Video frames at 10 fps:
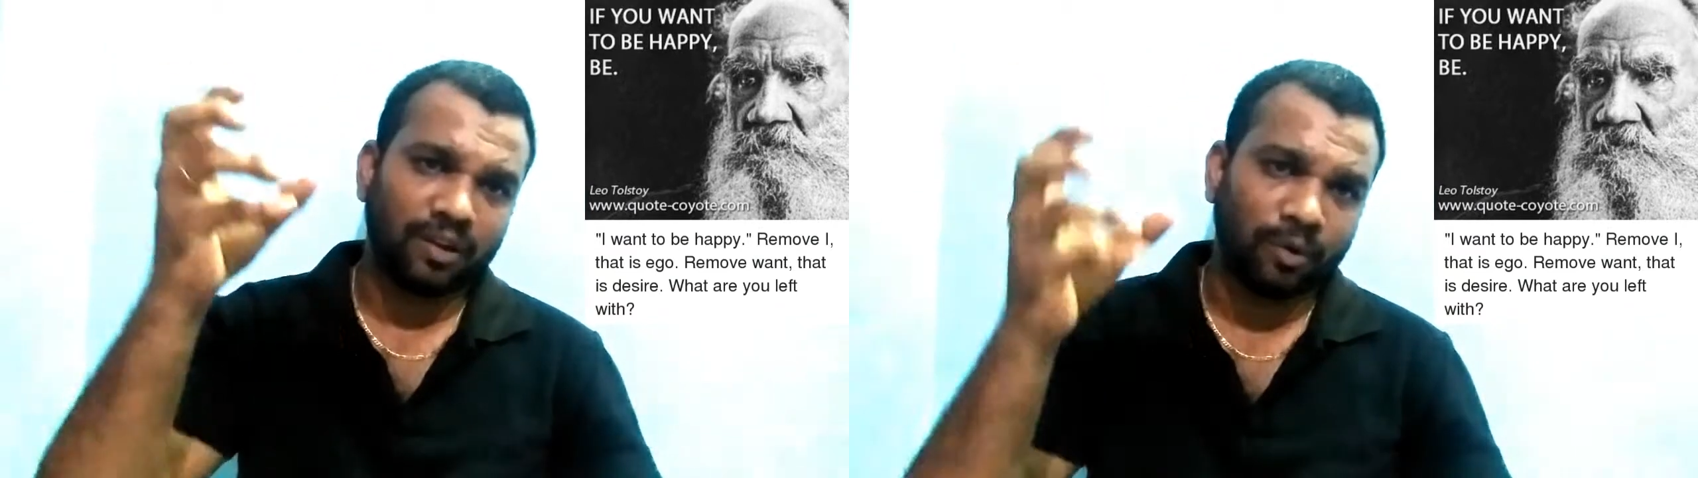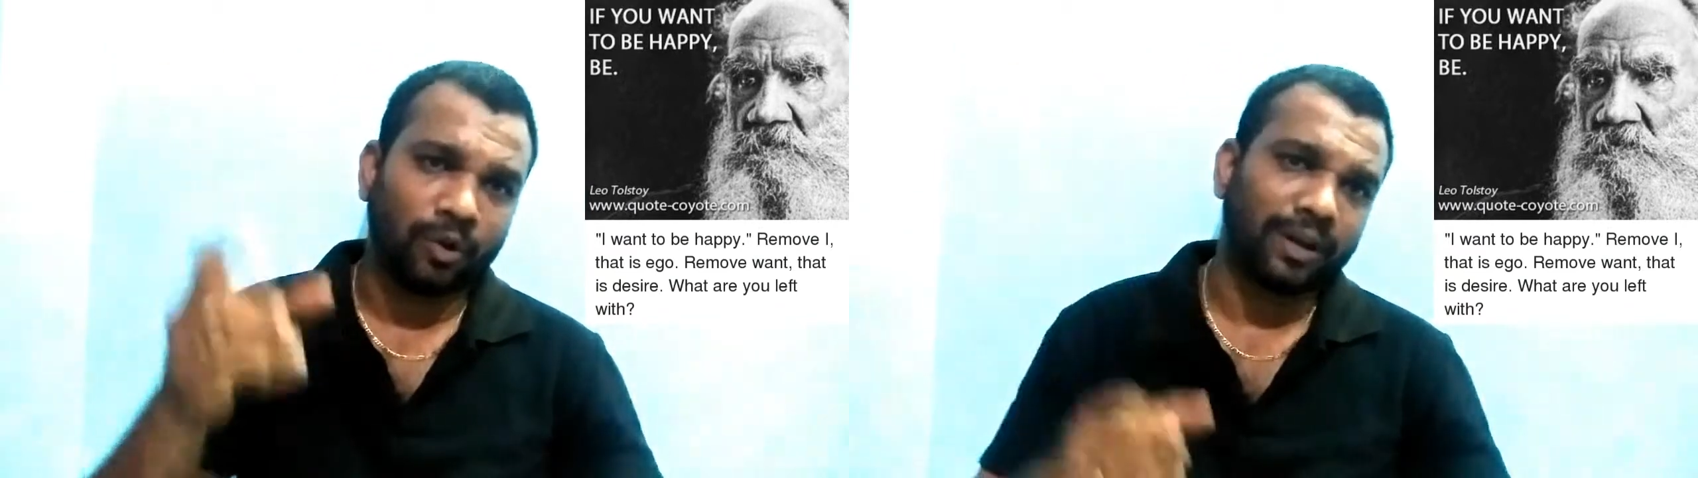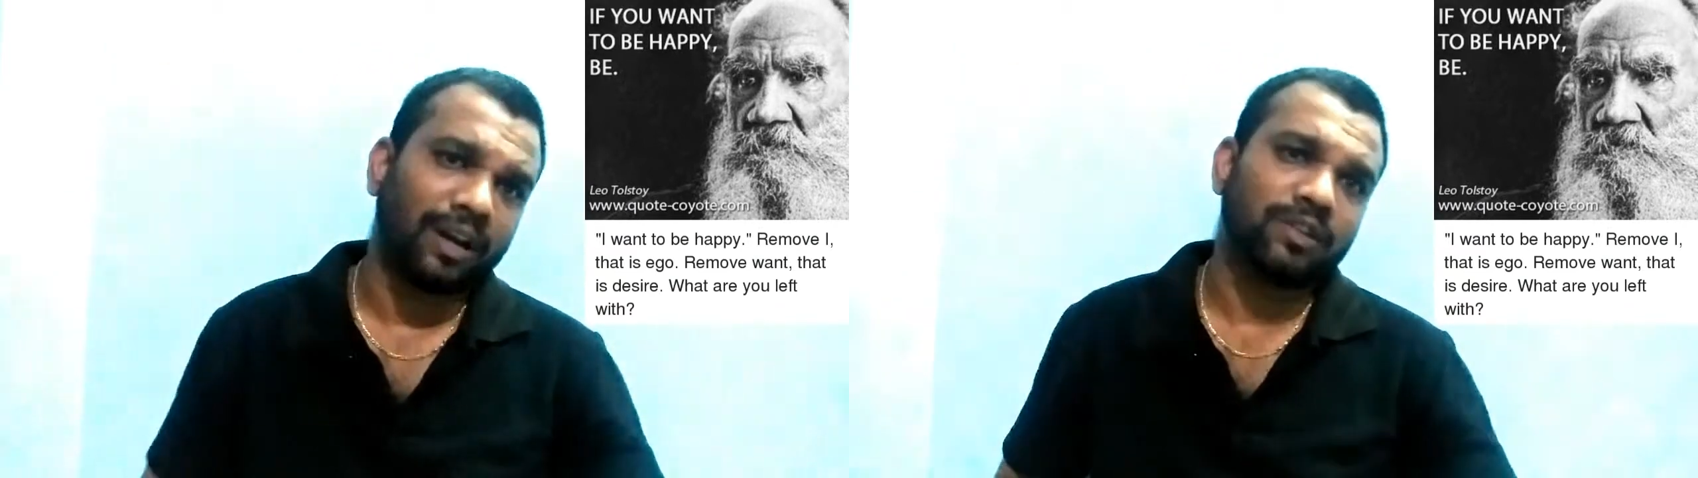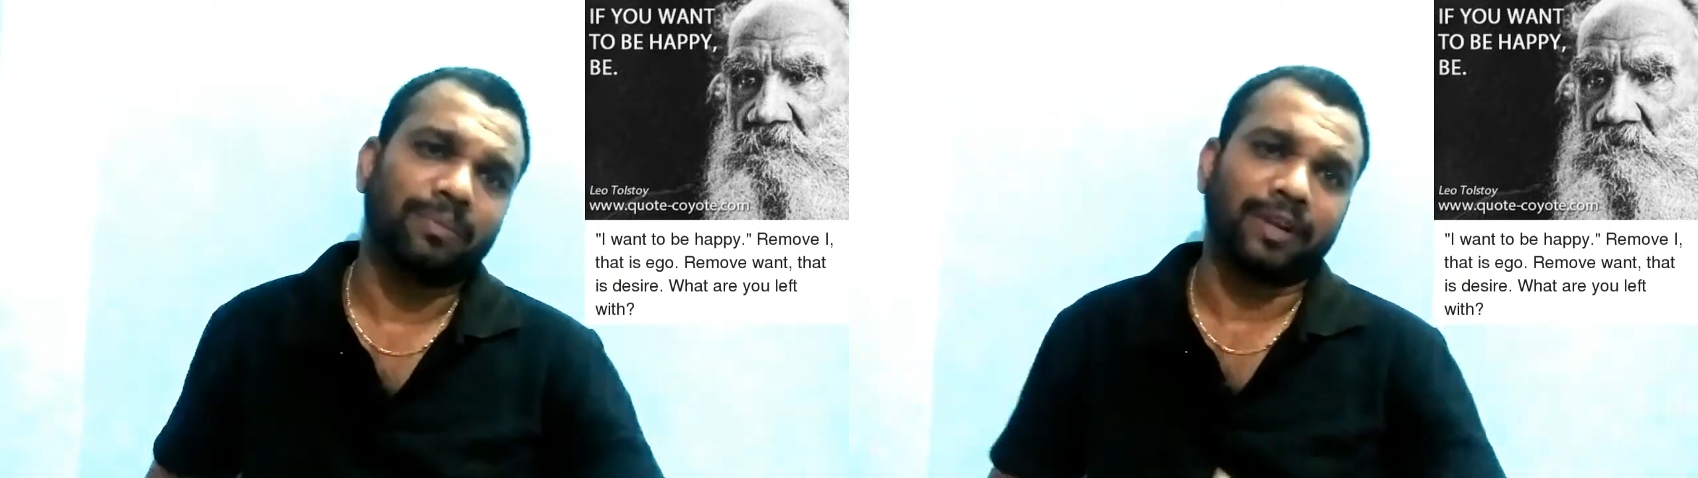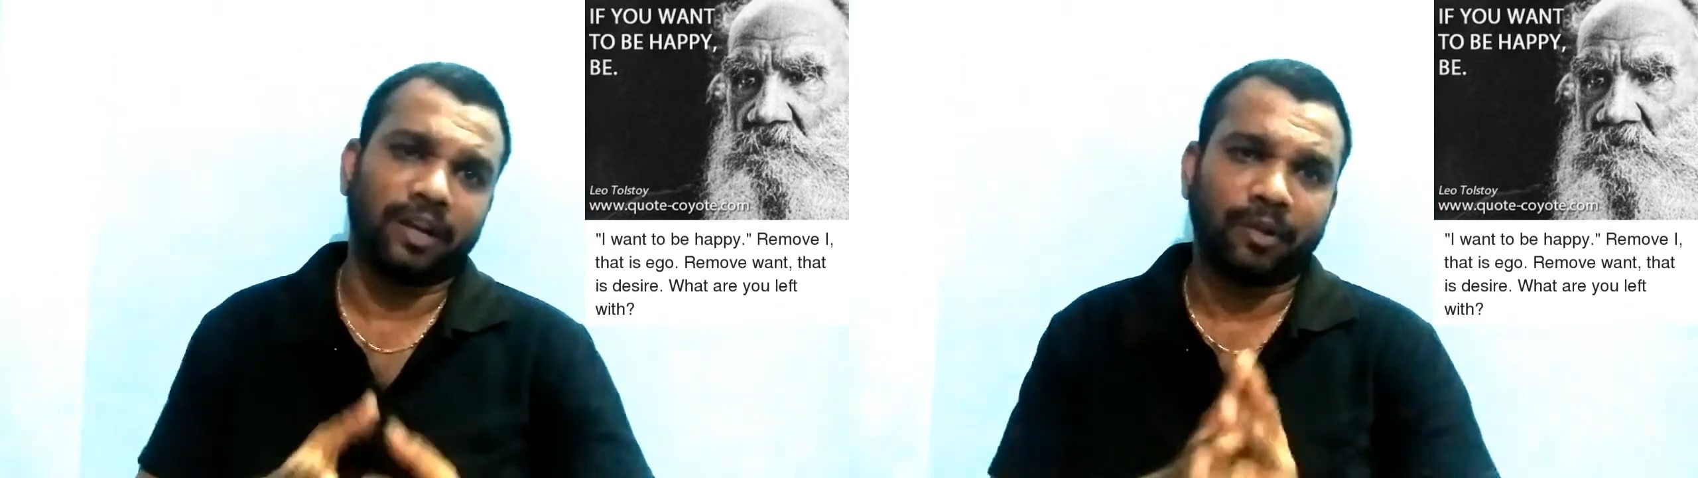அவரோட
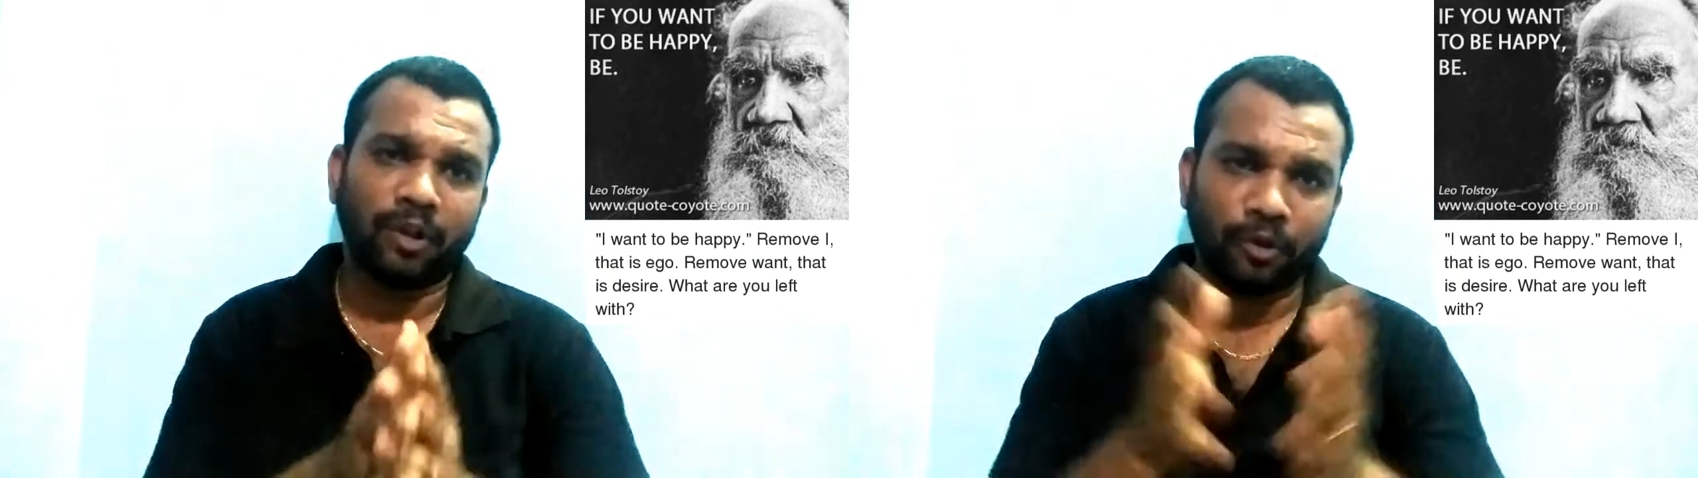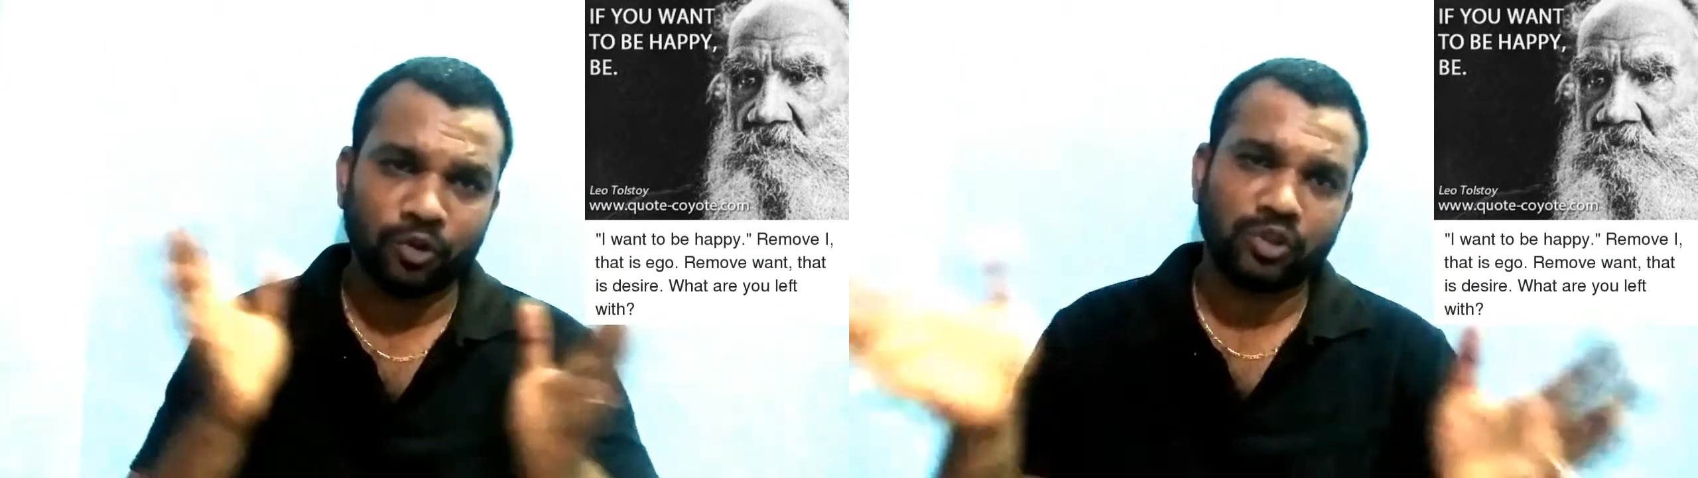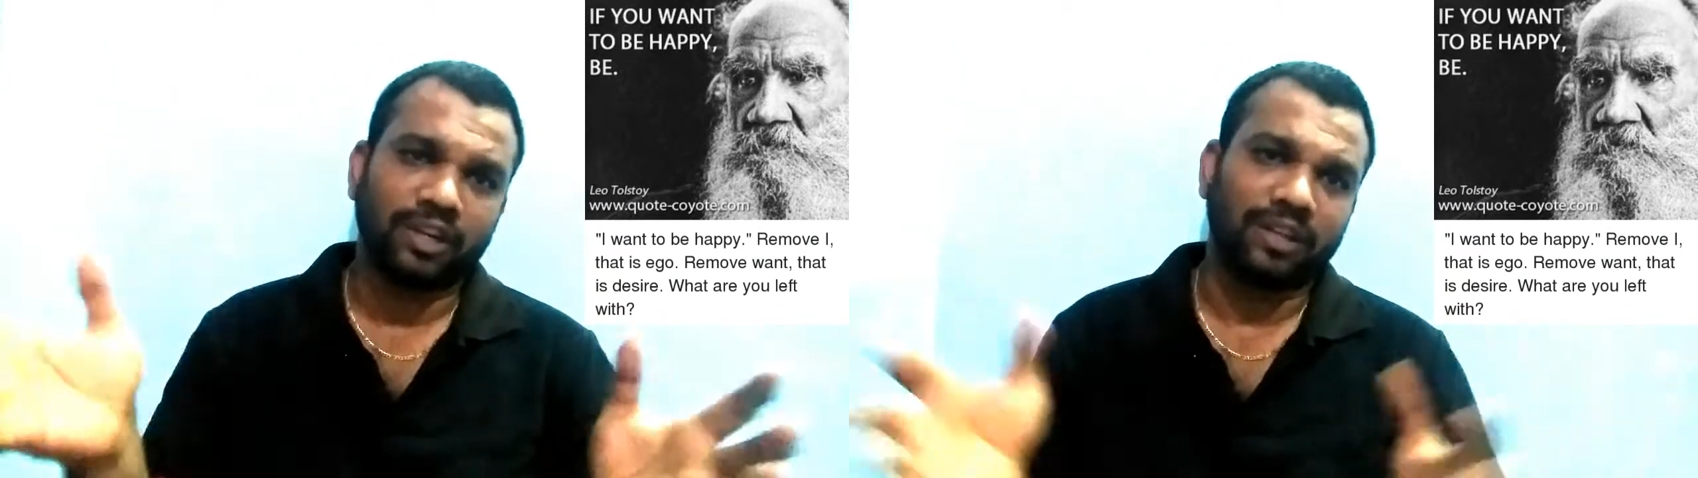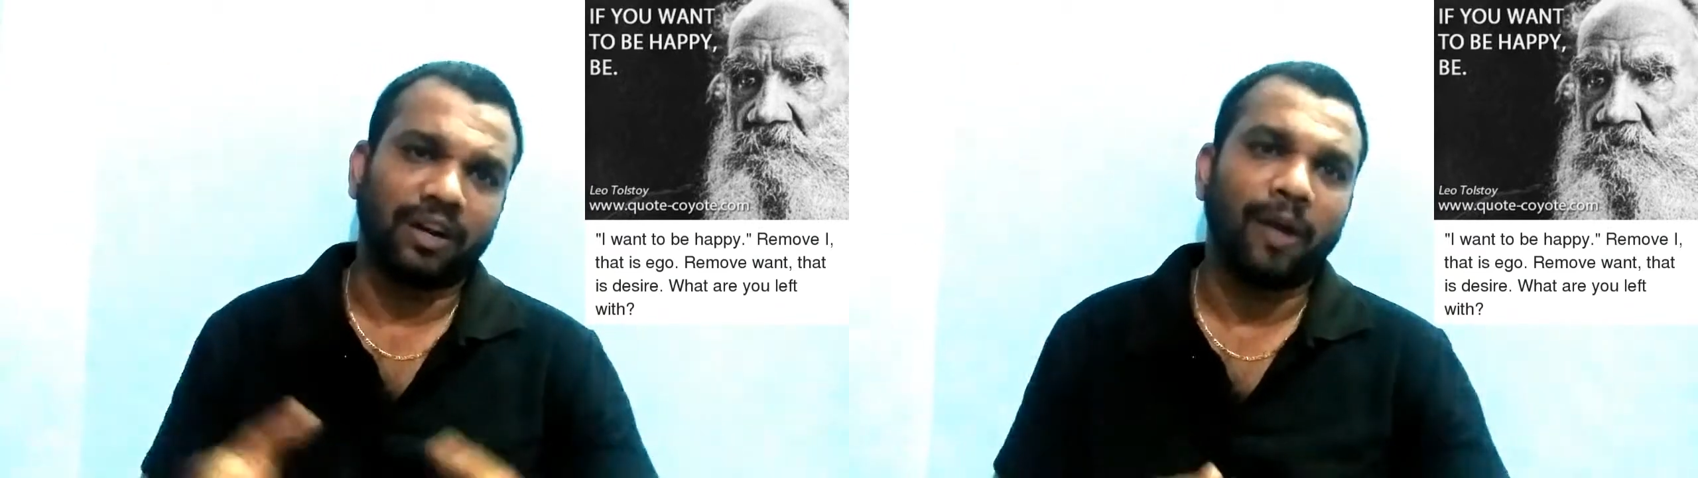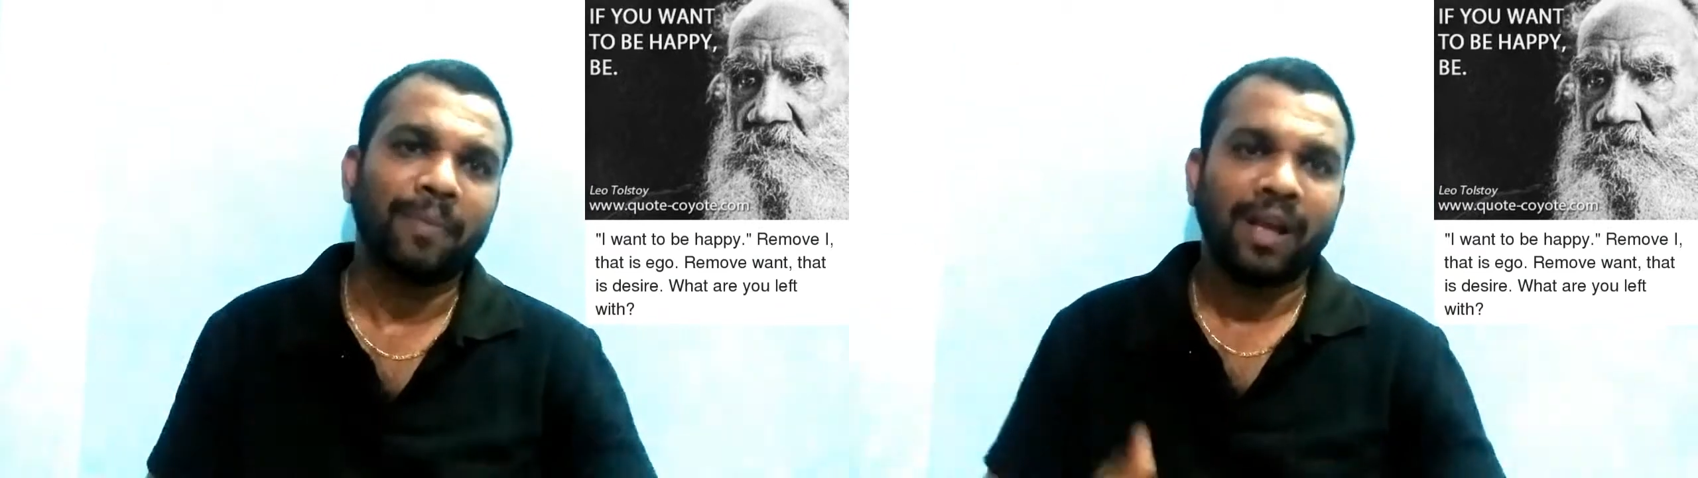கான்செப்டுக்கு ஏதாவது யோசிச்சுட்டு
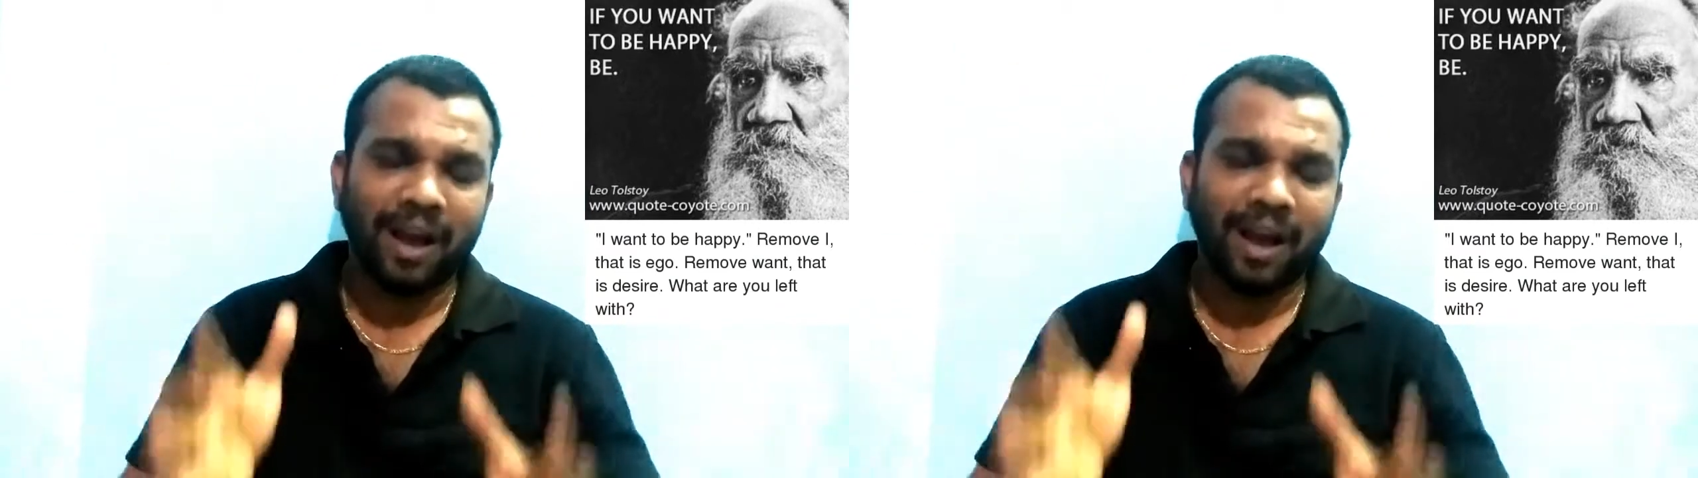இருந்திருக்கலாம்